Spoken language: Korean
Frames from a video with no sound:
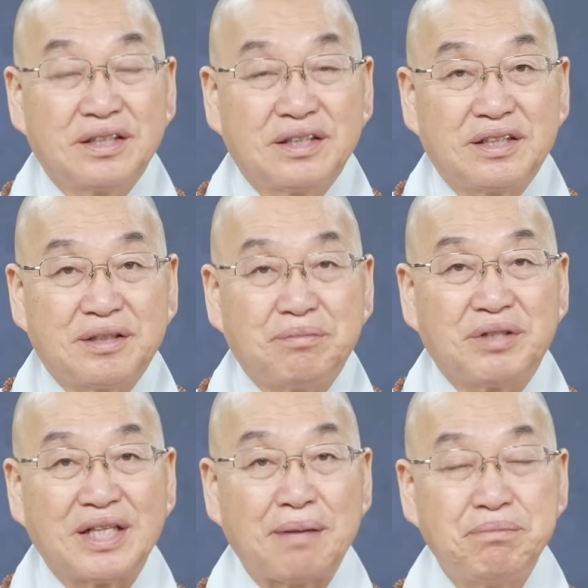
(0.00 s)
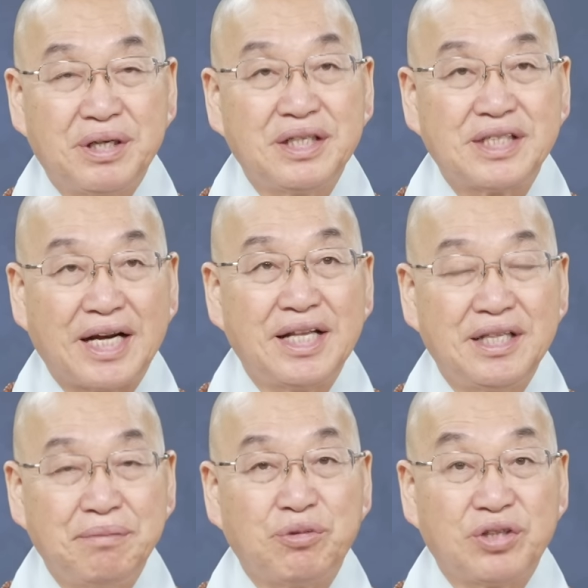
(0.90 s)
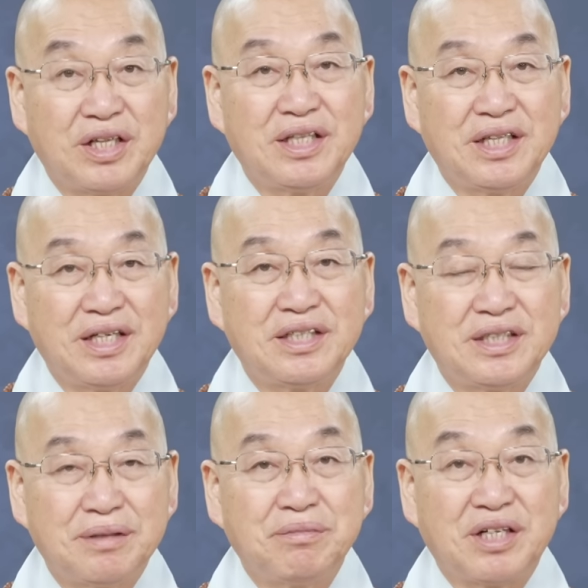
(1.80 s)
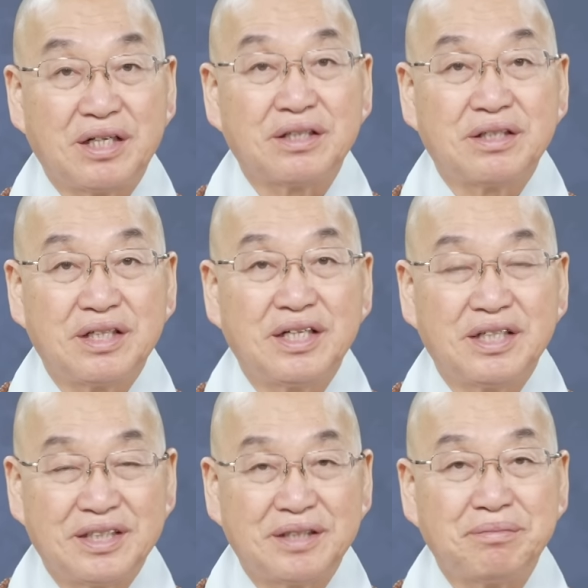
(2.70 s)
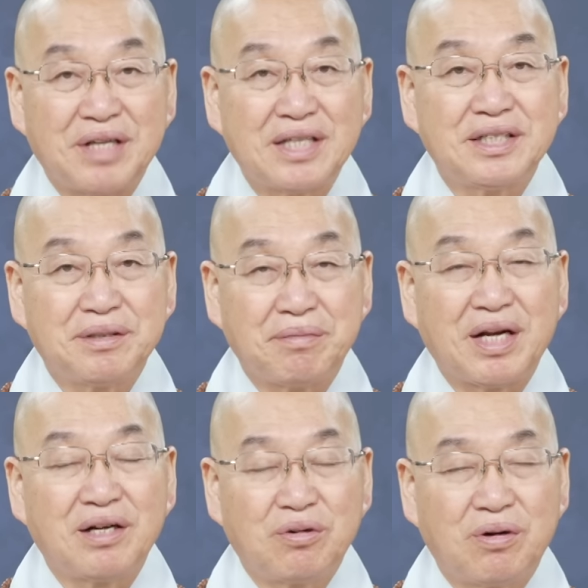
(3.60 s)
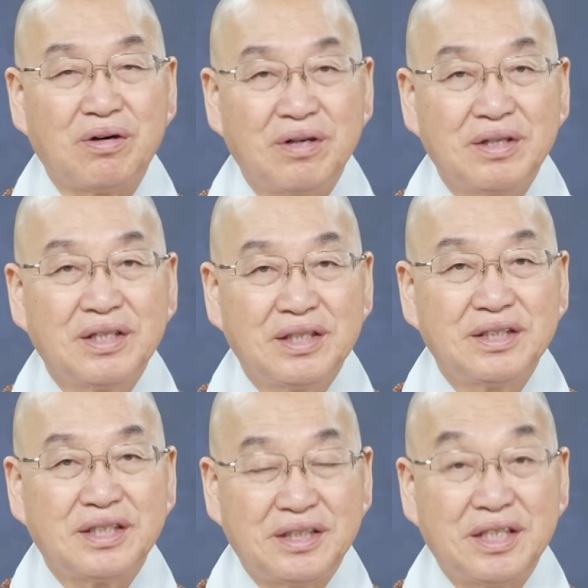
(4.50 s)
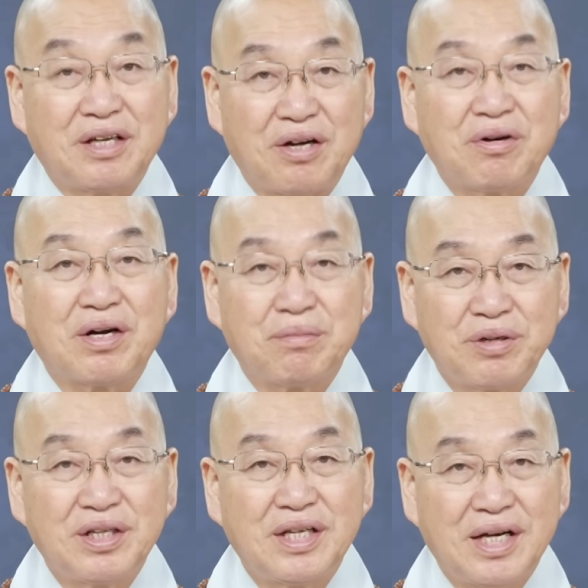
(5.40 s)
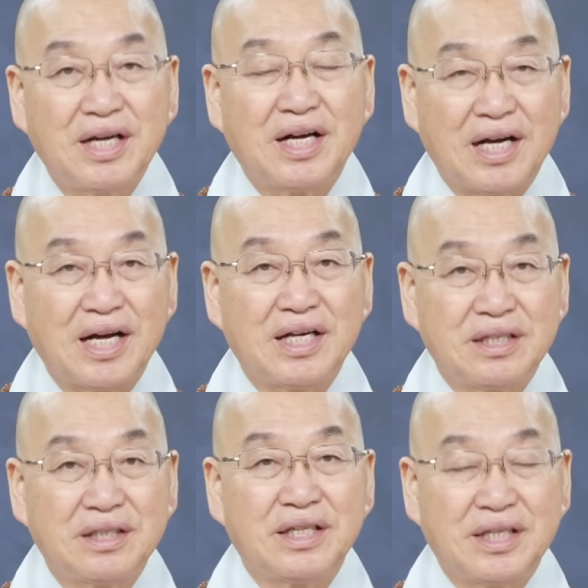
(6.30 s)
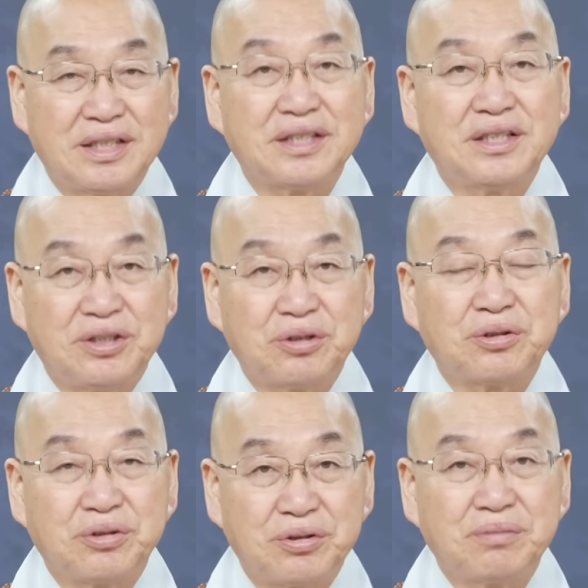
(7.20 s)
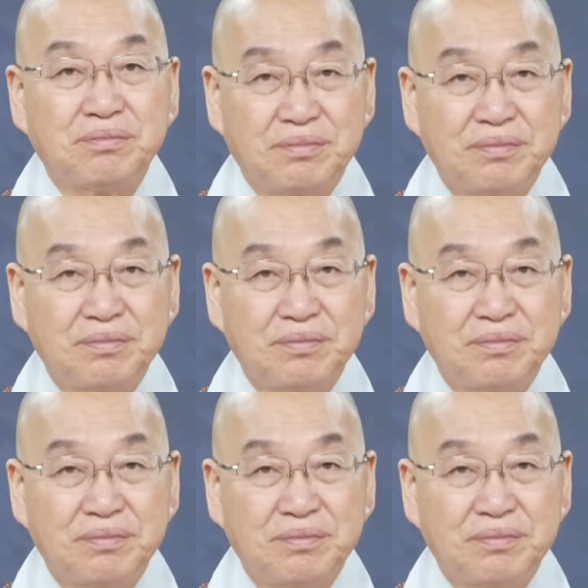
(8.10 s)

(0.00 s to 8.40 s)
지금 뭐 남편이 잘했니 못했니 시어머니가 어떠니는 지금 따지지 말고 전체 경과를 볼 때 아, 이건 내 정신적으로 좀